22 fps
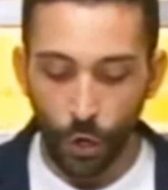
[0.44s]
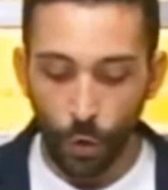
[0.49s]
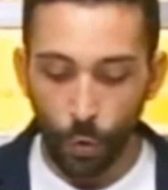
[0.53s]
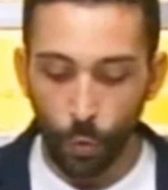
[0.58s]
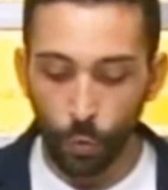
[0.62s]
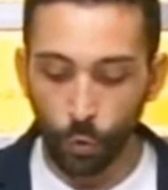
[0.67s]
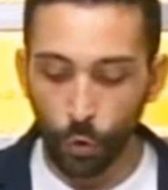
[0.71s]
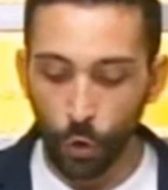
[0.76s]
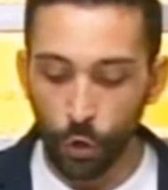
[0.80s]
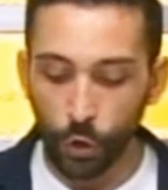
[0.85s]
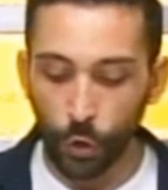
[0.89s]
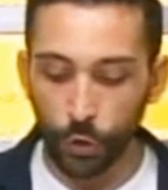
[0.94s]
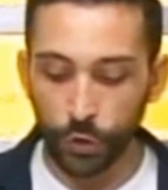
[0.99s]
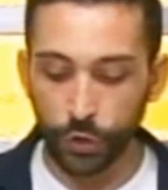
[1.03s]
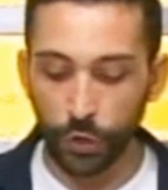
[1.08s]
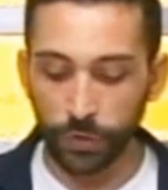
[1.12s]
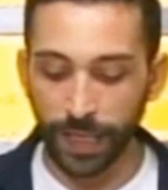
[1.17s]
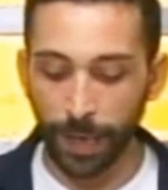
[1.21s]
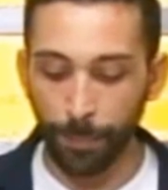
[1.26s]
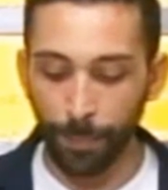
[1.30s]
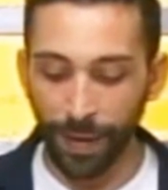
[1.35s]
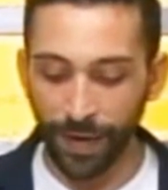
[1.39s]
un
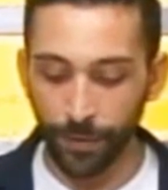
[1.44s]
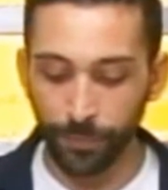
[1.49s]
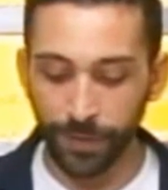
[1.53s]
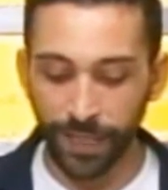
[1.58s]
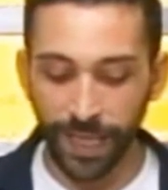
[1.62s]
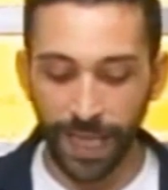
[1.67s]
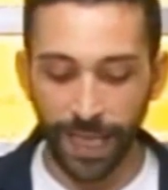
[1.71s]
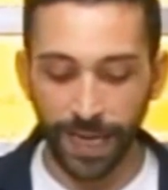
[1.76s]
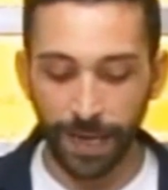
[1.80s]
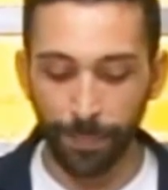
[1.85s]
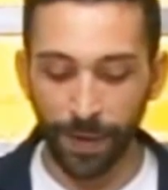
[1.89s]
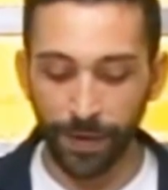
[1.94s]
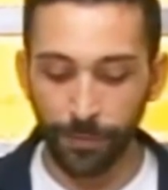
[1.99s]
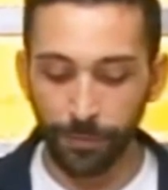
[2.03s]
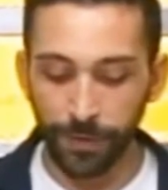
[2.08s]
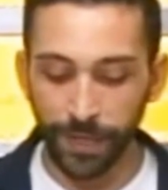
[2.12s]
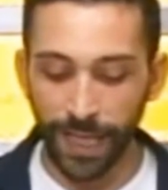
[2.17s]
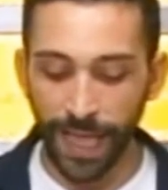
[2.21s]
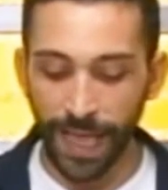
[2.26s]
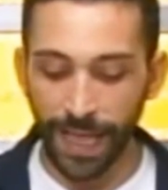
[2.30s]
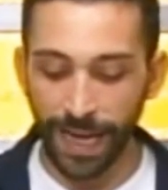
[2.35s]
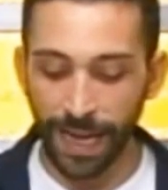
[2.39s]
concorso tra parrucchieri e
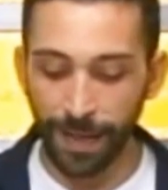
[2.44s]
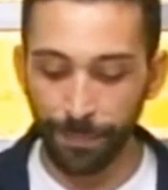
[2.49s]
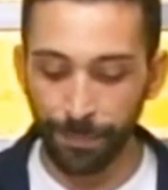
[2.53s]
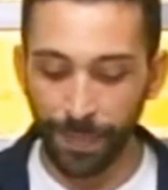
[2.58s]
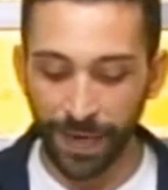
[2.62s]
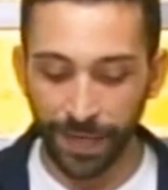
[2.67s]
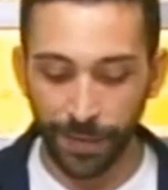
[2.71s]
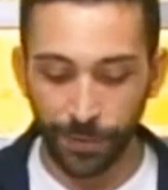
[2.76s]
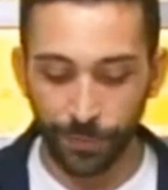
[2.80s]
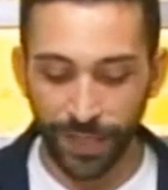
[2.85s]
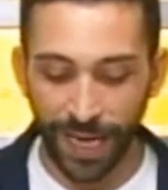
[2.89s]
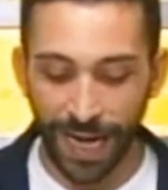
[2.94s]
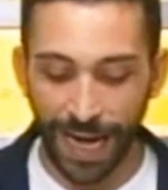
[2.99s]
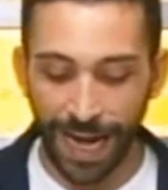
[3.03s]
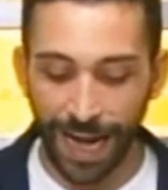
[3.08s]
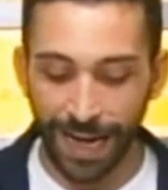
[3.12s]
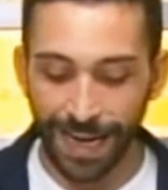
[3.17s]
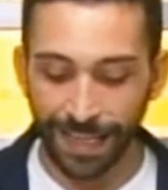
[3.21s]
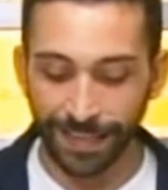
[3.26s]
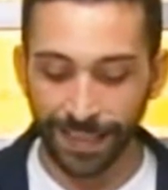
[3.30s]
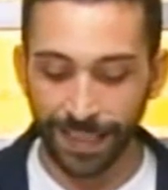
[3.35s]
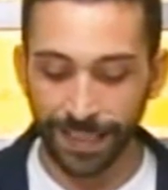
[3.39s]
parrucchiere per chiudere
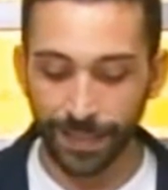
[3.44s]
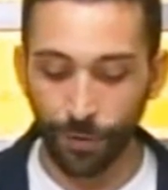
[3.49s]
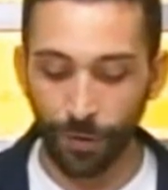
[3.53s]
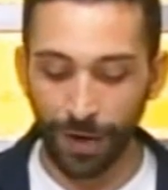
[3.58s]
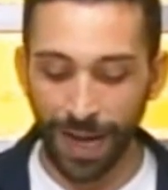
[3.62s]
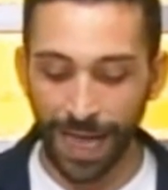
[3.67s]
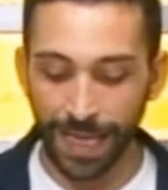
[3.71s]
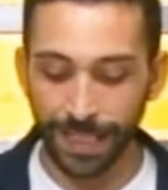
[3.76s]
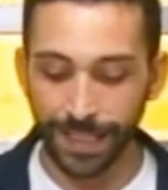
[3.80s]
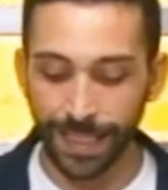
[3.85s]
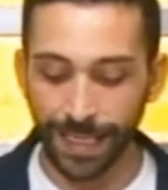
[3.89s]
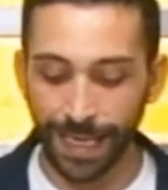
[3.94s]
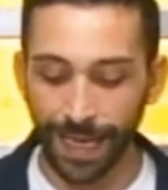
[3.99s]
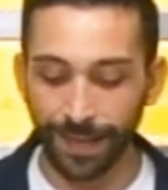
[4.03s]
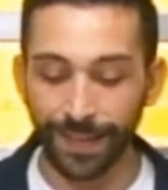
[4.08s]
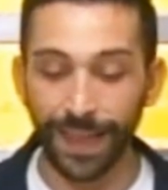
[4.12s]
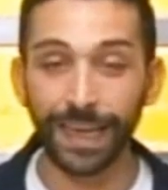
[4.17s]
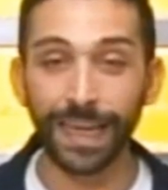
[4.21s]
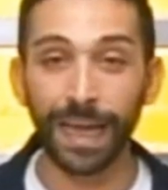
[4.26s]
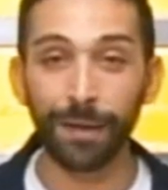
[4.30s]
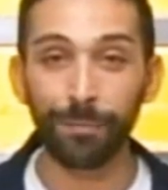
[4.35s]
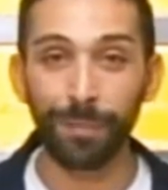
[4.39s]
l'annata scolastica
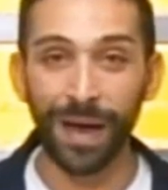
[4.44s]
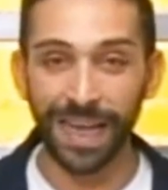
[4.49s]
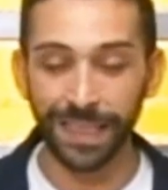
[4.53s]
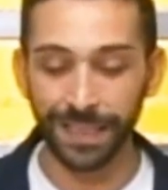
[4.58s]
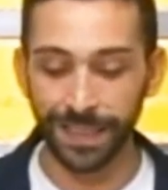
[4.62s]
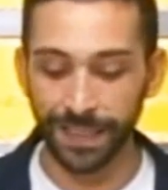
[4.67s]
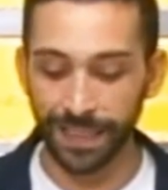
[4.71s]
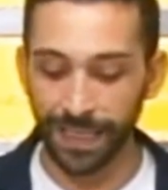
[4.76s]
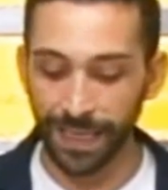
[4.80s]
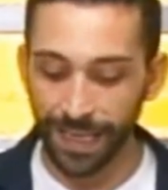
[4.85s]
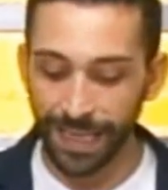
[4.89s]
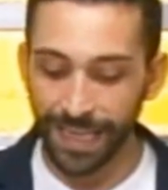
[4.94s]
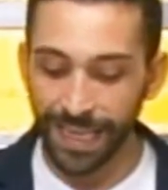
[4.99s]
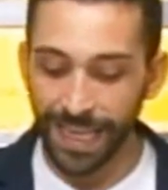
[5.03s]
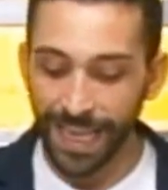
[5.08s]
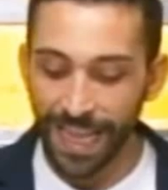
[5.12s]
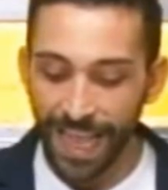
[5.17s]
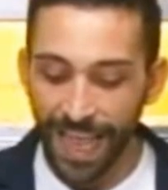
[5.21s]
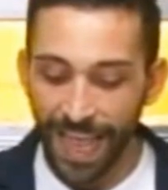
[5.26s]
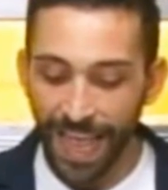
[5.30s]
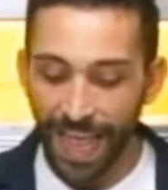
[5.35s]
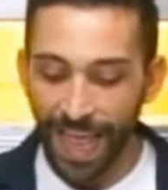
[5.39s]
del CAPAS
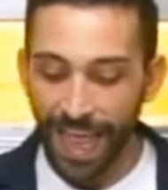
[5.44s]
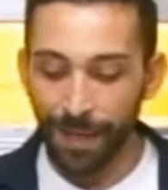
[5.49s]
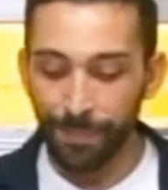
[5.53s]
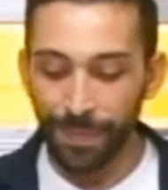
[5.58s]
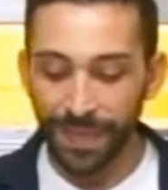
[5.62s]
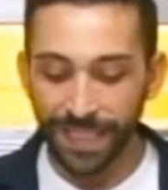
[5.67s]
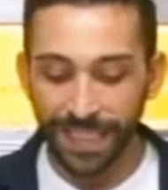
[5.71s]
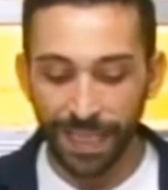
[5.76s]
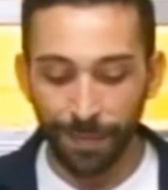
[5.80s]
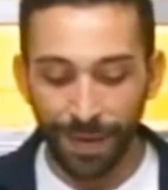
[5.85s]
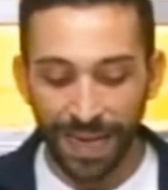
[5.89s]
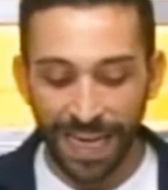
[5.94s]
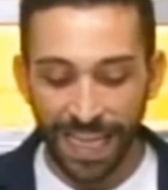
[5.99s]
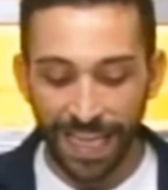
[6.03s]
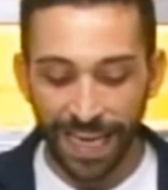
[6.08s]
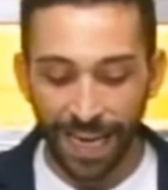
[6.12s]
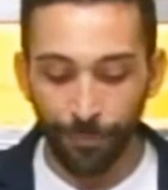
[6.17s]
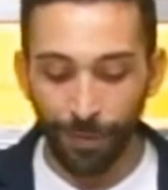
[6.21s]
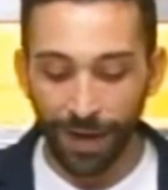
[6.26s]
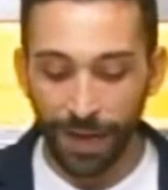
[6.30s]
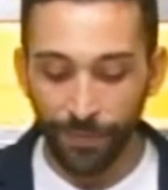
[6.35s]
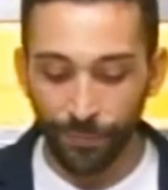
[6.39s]
e per
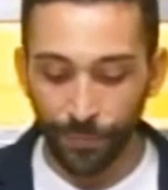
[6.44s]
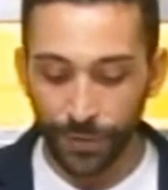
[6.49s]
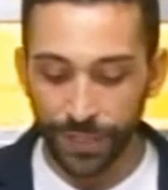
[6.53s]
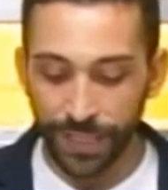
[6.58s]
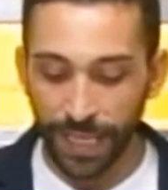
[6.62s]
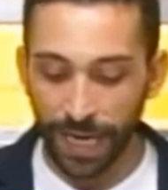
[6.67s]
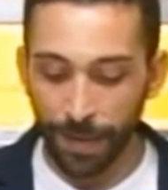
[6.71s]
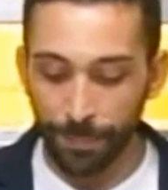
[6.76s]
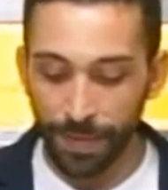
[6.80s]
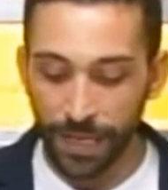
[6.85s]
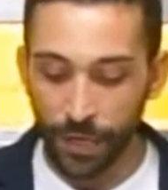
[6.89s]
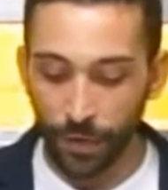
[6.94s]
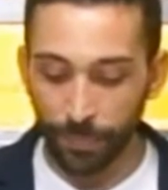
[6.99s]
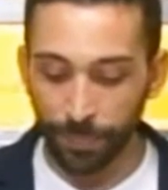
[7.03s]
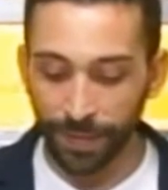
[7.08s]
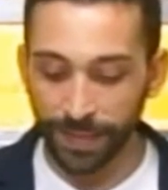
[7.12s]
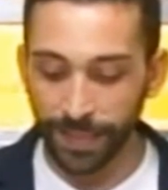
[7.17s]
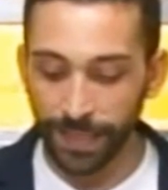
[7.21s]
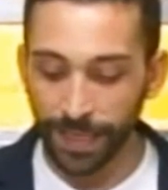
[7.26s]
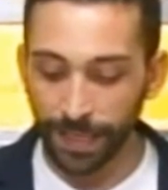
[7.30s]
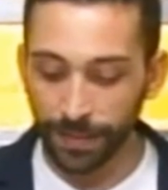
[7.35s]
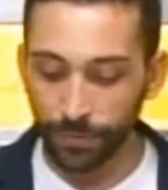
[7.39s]
stabilire quale fosse la miglior
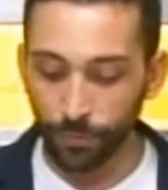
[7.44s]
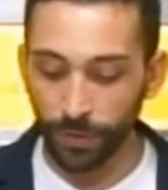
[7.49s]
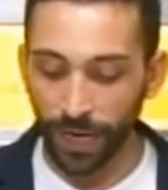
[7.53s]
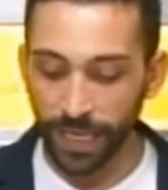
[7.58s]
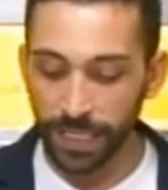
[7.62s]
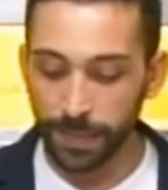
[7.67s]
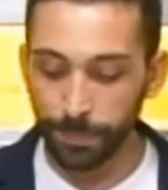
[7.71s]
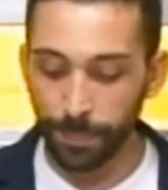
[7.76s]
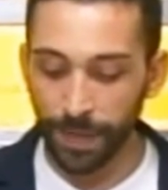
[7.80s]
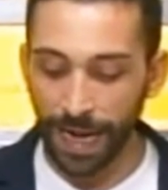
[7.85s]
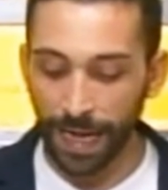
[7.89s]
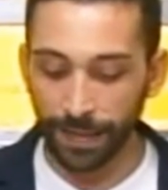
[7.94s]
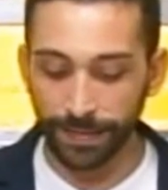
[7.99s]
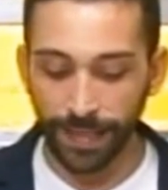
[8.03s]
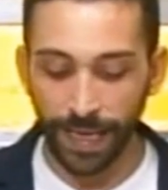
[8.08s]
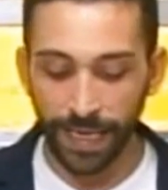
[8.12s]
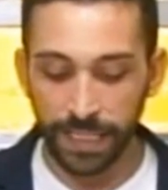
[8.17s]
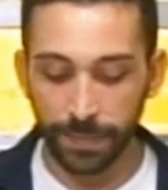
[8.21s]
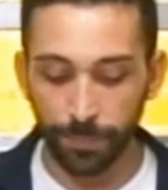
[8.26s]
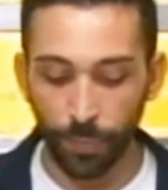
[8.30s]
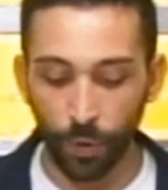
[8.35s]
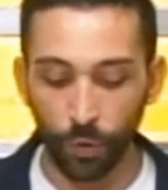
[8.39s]
pettinatura ispirata a
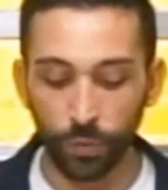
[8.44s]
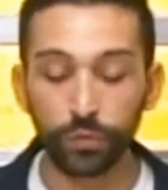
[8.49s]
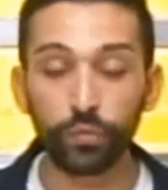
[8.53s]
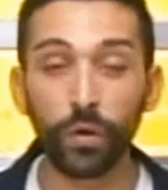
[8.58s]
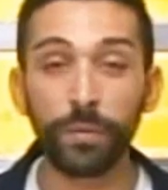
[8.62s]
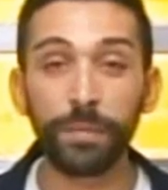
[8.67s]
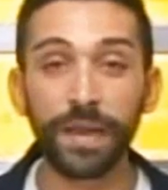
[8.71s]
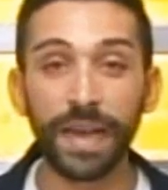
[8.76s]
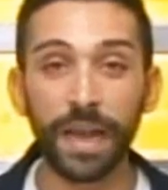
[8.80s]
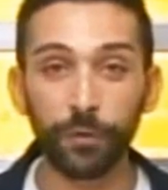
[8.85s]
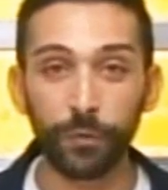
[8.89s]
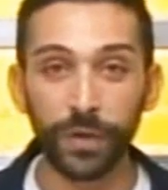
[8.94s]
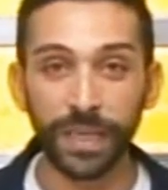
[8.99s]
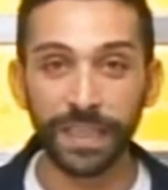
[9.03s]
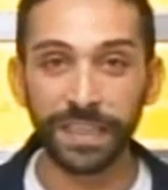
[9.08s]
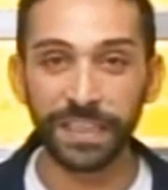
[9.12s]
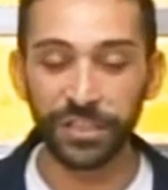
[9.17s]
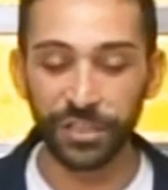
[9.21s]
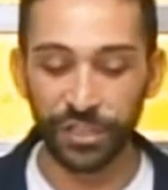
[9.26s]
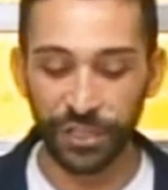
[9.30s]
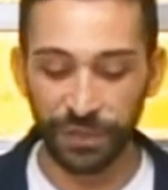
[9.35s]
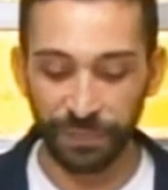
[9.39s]
Expo
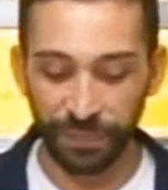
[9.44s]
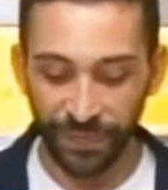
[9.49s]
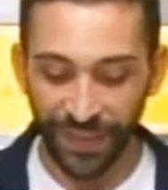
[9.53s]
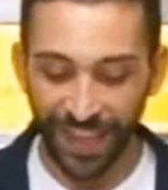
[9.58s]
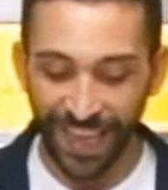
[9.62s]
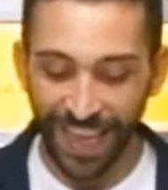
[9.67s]
2015.